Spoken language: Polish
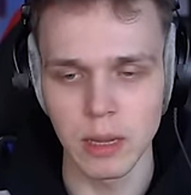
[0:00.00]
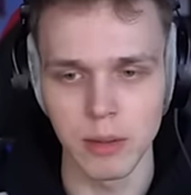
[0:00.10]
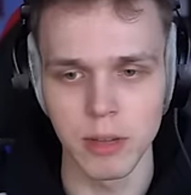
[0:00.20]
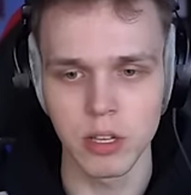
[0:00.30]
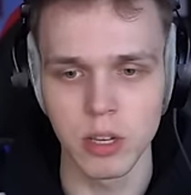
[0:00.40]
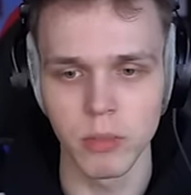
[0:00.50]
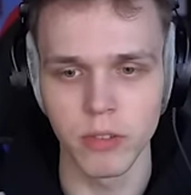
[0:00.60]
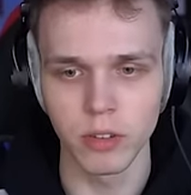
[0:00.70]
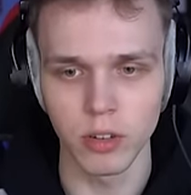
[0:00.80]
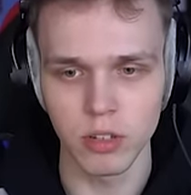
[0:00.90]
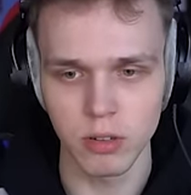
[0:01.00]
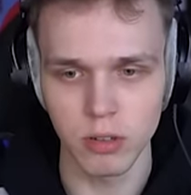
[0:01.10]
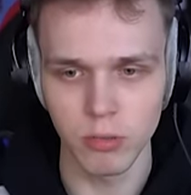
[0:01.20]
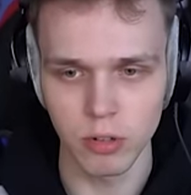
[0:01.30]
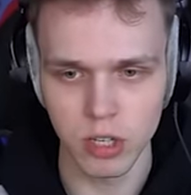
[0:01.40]
chcemy mieć keep inventory
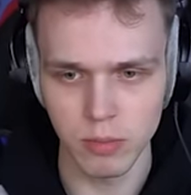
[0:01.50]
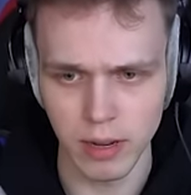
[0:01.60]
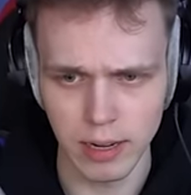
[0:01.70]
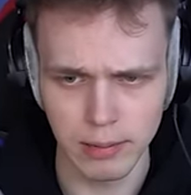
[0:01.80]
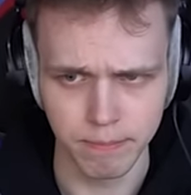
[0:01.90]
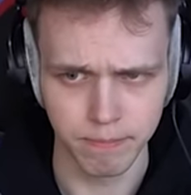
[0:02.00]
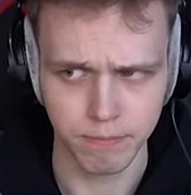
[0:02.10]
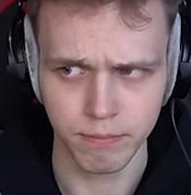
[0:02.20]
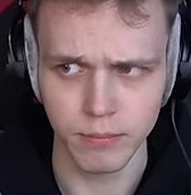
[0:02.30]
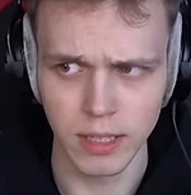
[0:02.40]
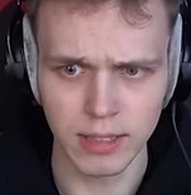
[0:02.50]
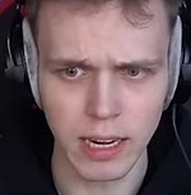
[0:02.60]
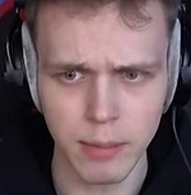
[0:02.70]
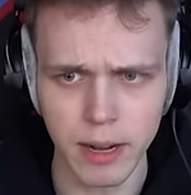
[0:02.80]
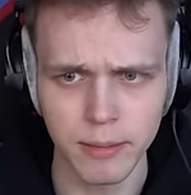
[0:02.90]
Żeby było trzymane I
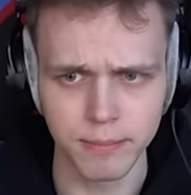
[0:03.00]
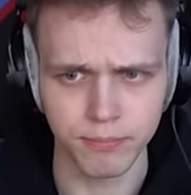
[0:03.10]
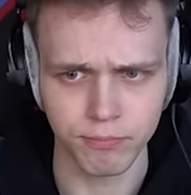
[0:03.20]
timer